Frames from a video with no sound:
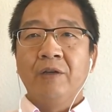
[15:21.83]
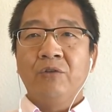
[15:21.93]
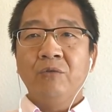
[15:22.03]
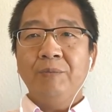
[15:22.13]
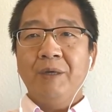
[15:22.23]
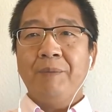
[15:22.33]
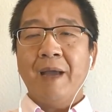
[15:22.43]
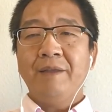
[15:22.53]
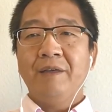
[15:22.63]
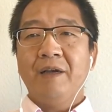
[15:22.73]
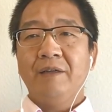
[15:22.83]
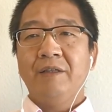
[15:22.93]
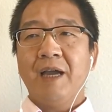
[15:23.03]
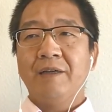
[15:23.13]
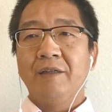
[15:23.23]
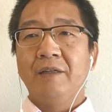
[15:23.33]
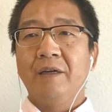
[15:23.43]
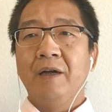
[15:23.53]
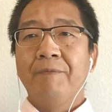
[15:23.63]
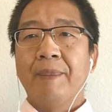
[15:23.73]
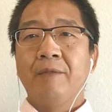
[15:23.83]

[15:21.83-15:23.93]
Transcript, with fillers: 东北边境上线上的